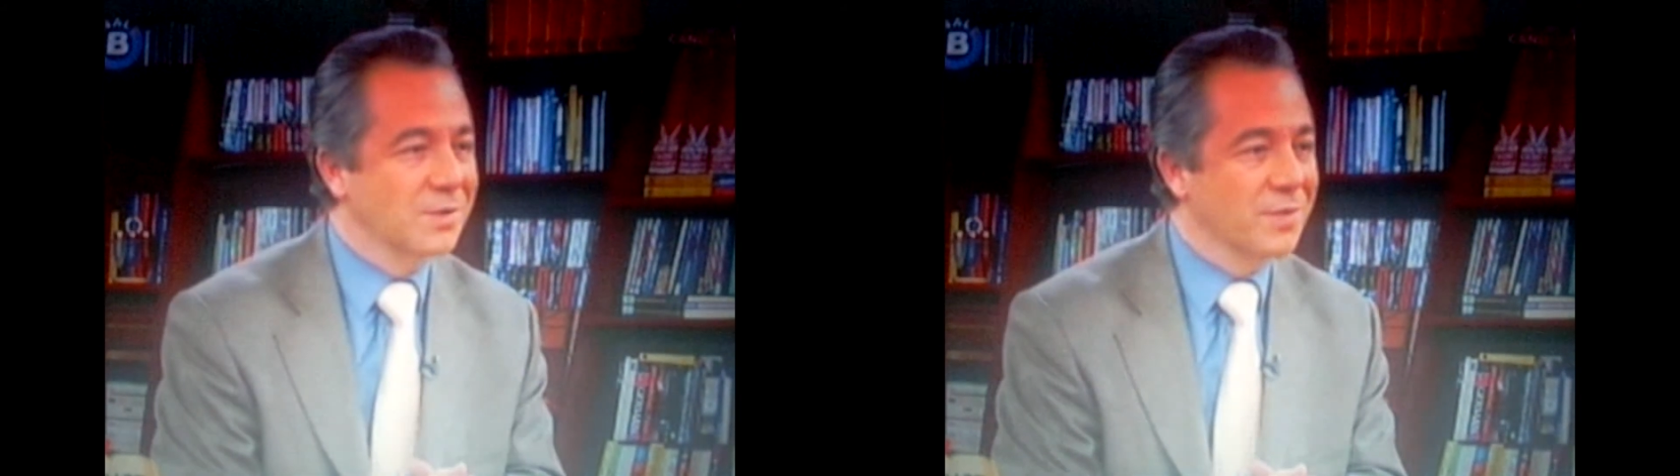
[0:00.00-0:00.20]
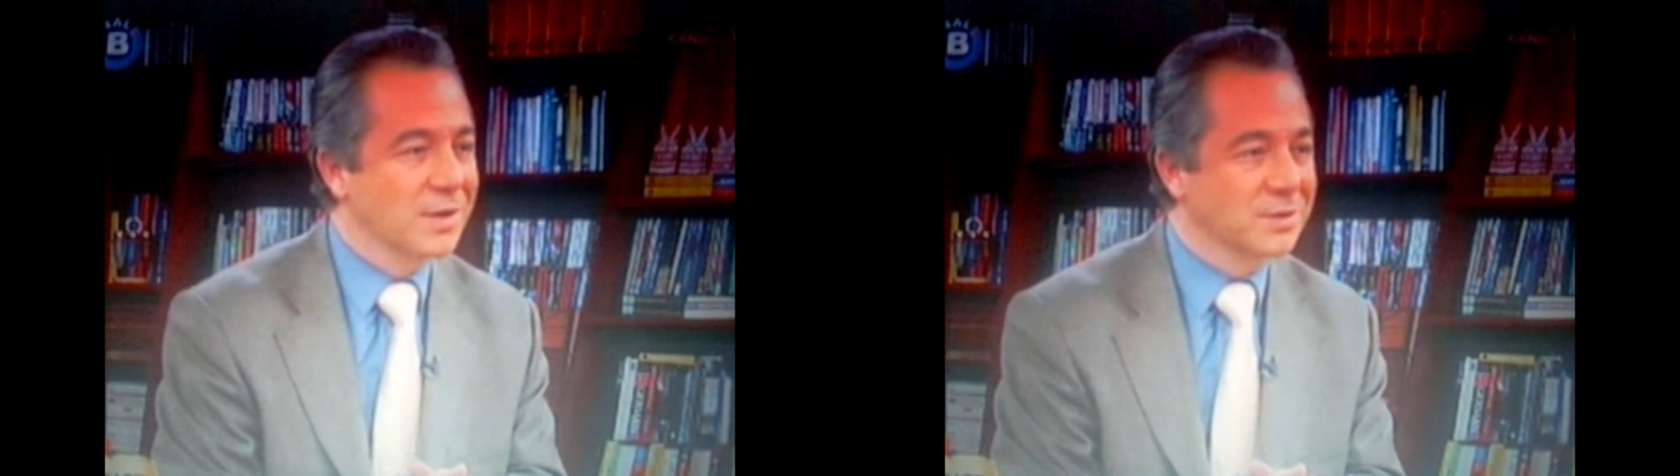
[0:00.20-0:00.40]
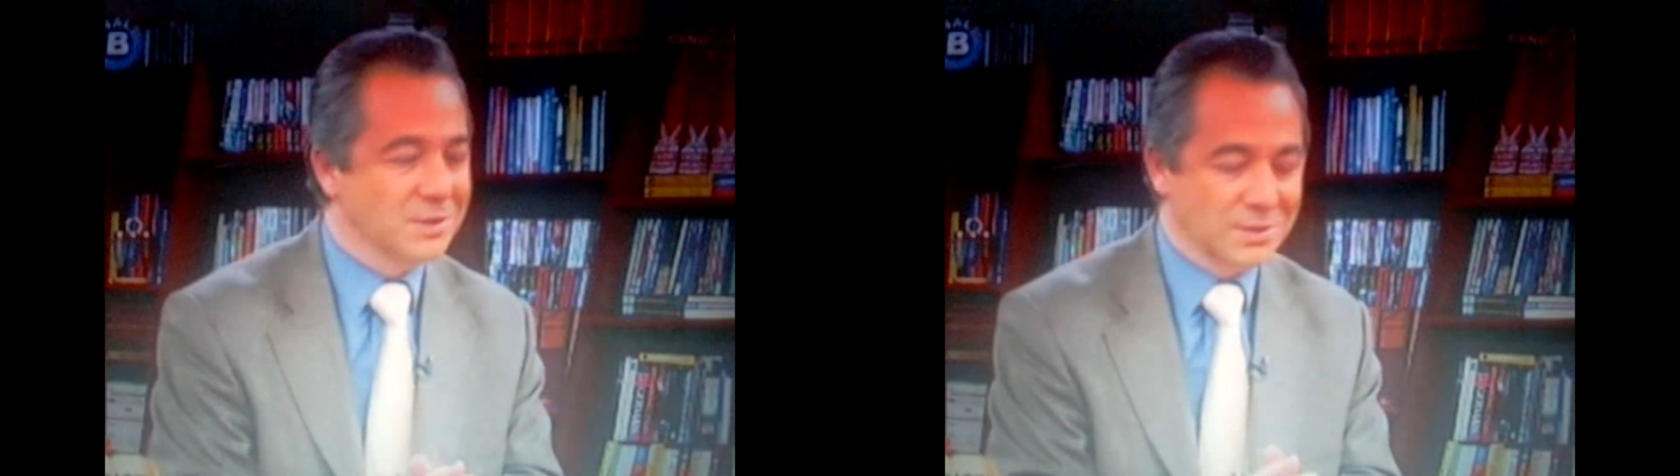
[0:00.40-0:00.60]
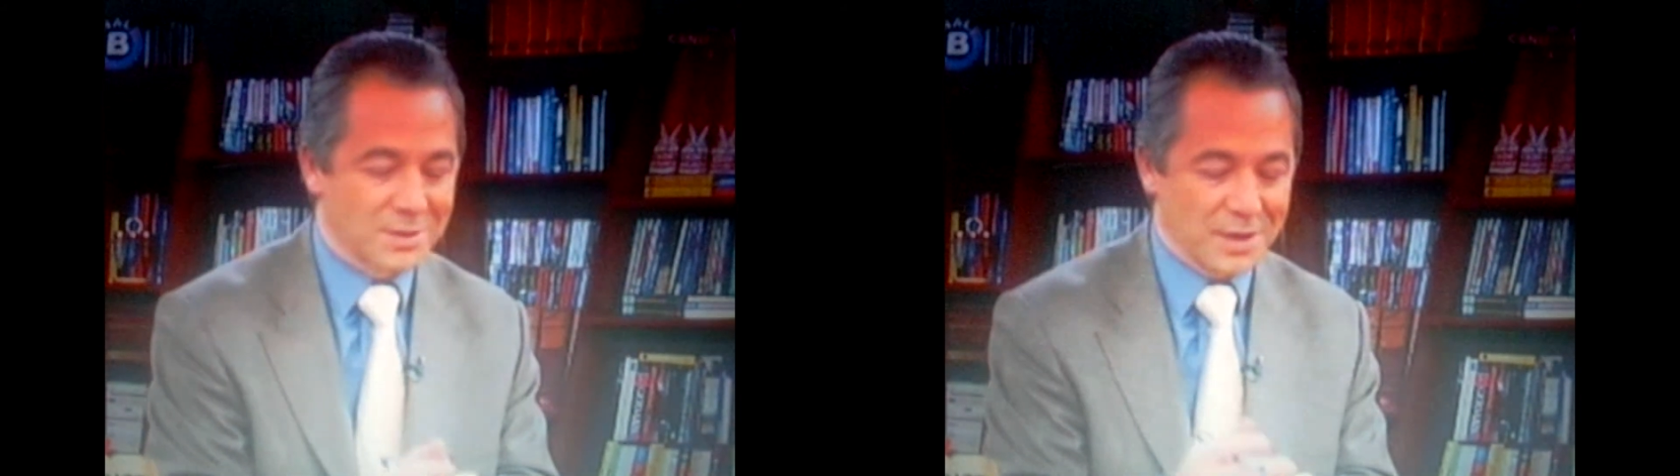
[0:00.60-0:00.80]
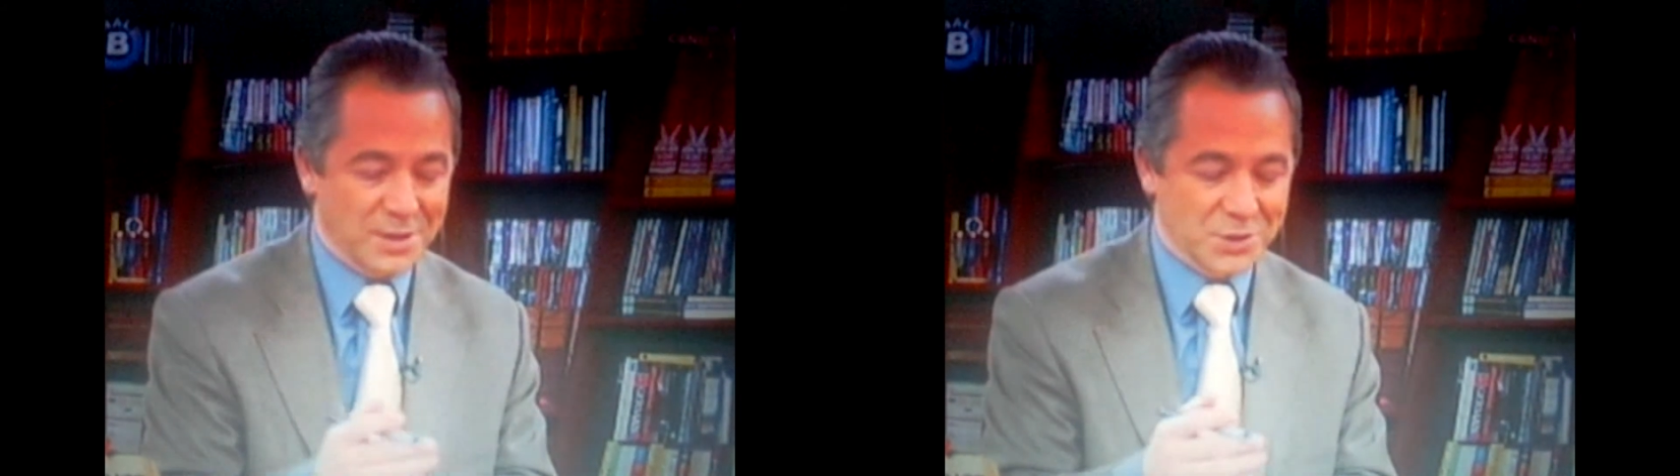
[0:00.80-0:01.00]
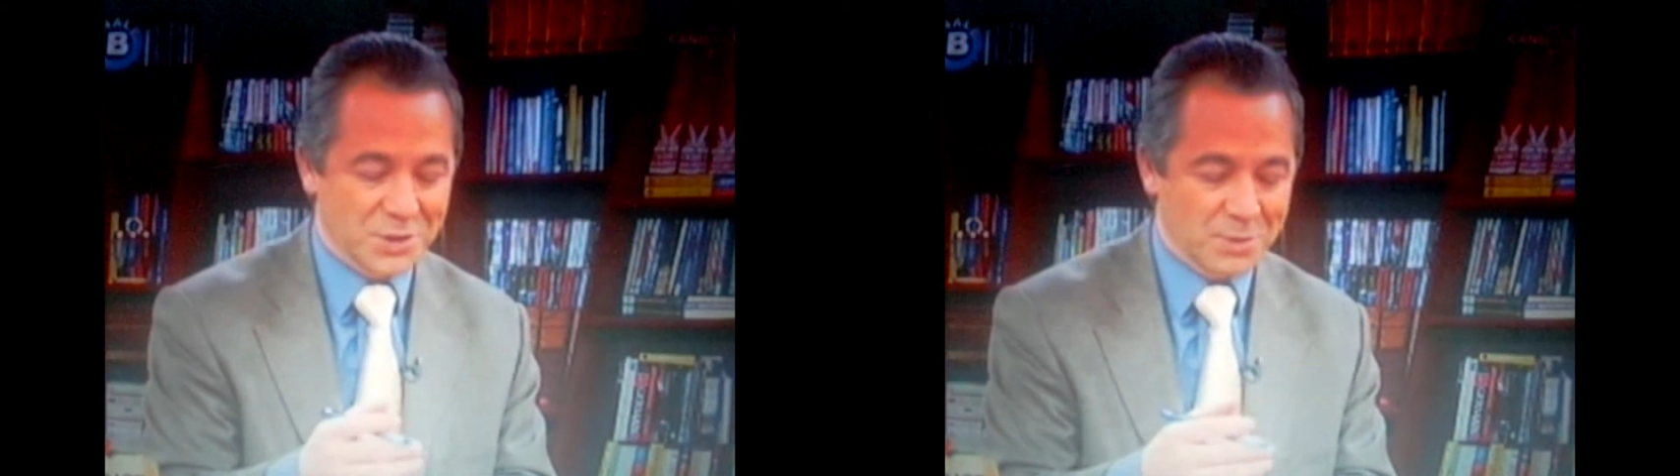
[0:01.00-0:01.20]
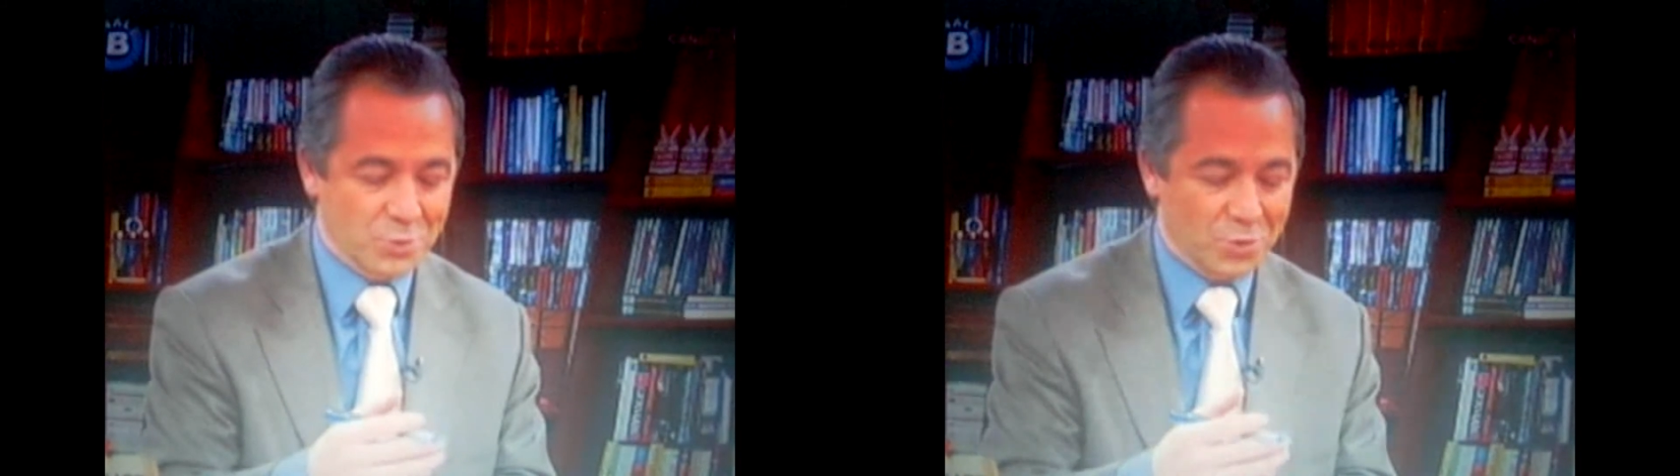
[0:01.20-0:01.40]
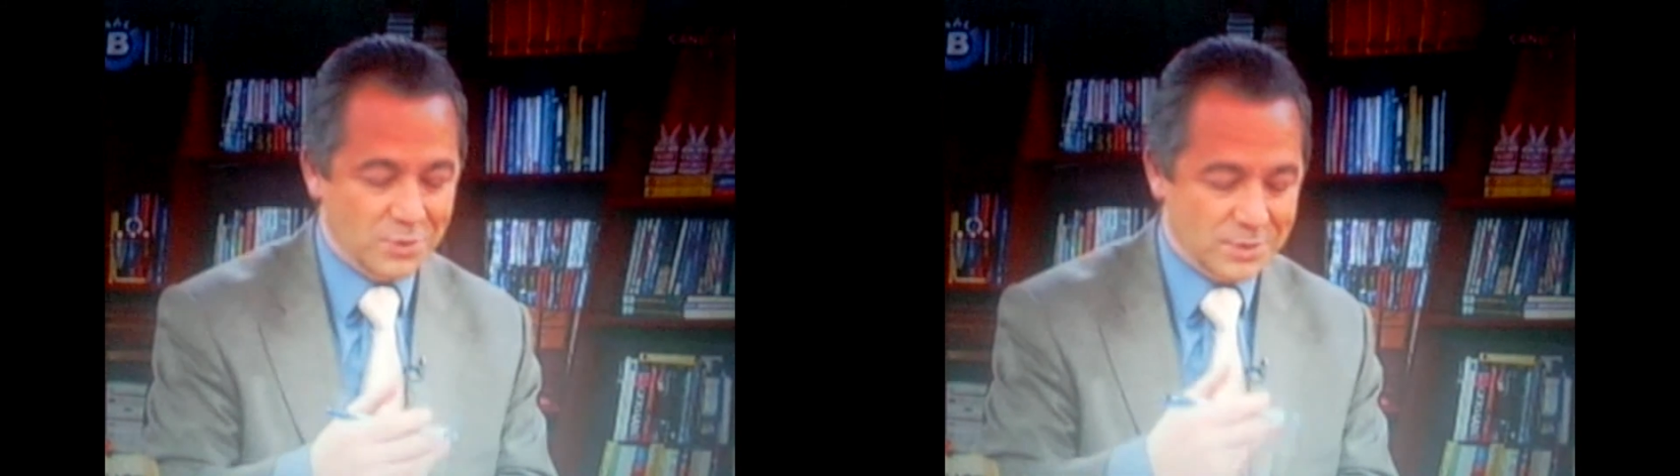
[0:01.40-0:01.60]
tefek kırgınlıklar
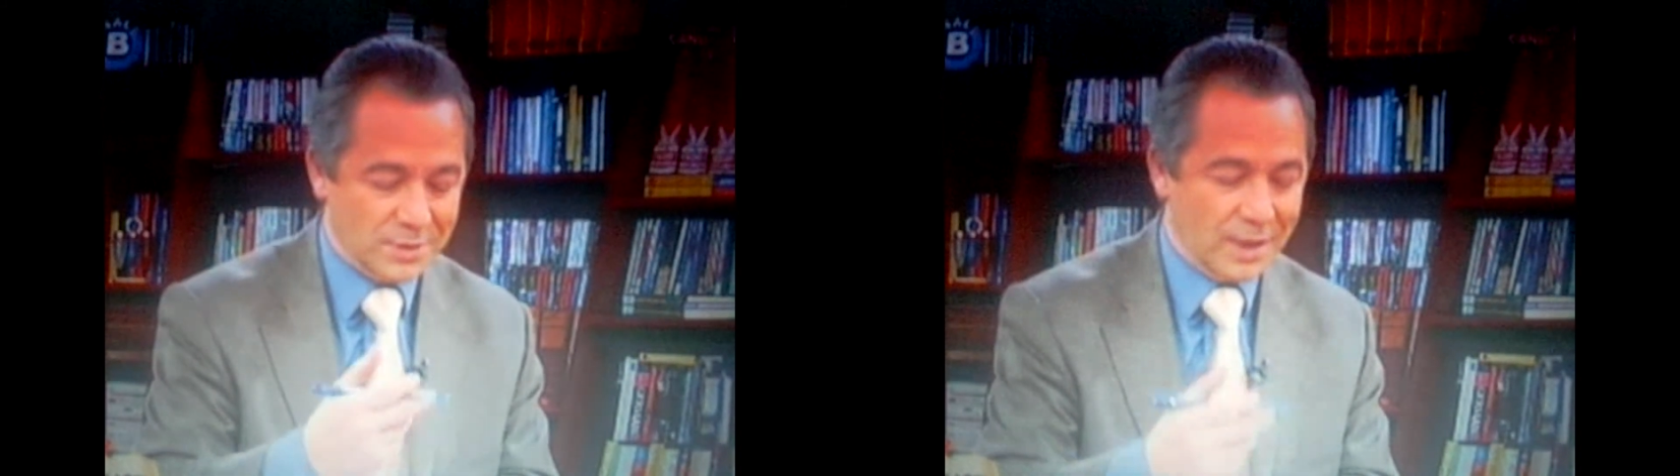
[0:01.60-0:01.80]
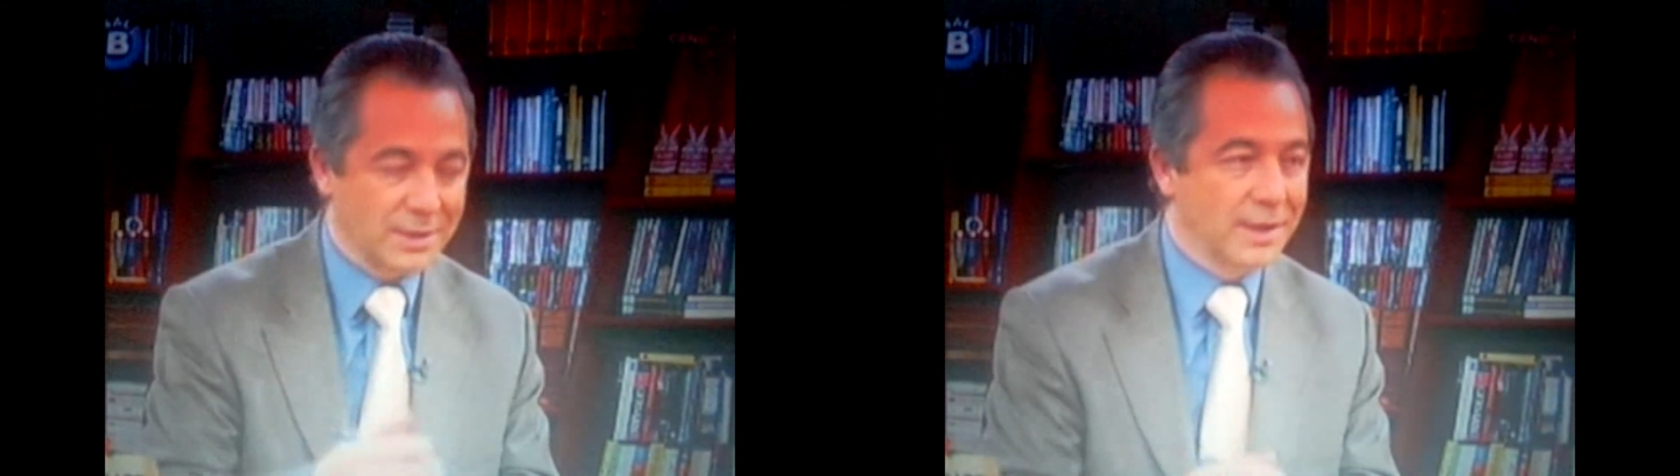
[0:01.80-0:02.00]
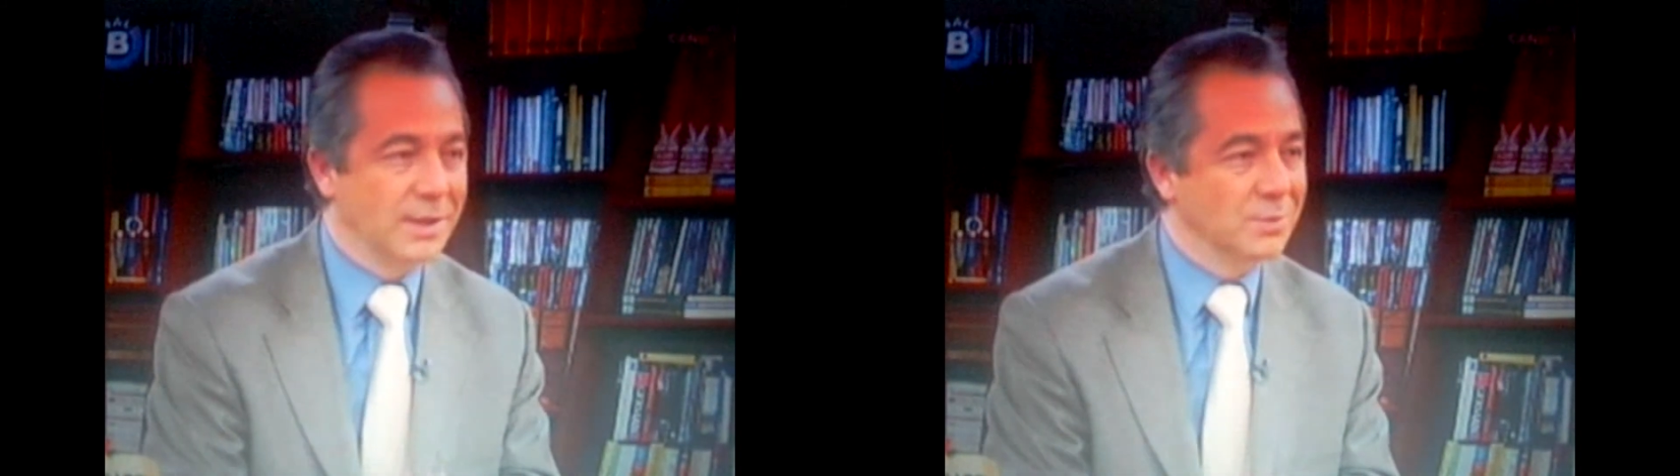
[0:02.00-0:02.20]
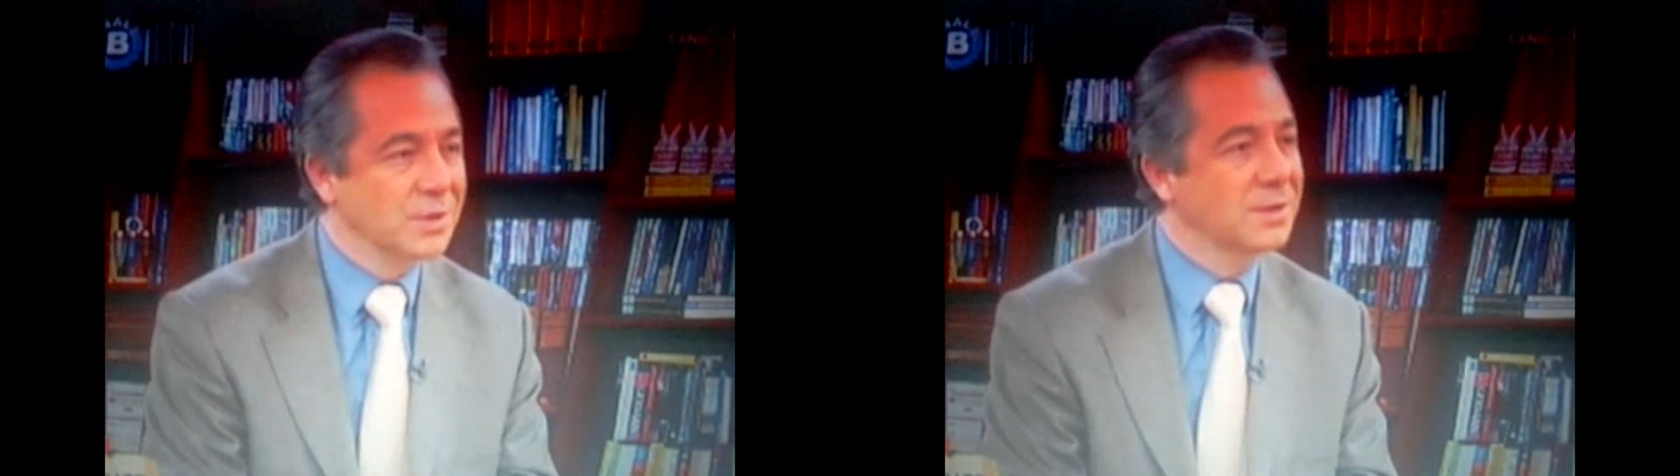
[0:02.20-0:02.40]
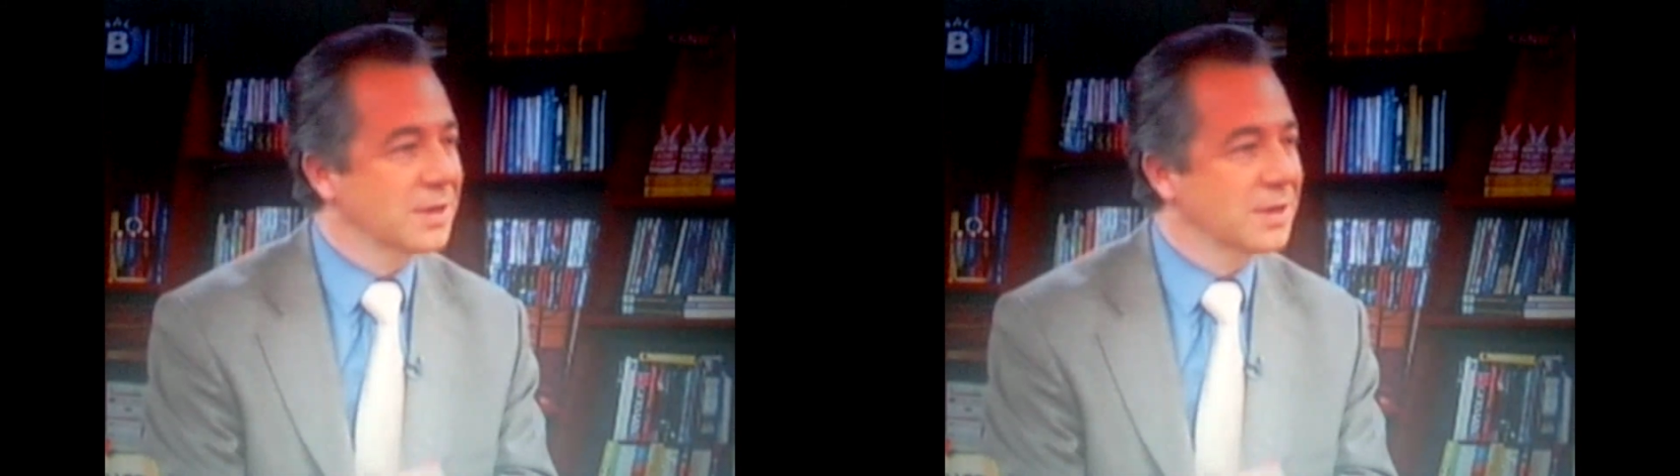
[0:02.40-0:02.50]
yaşayabiliyor saat anlamında.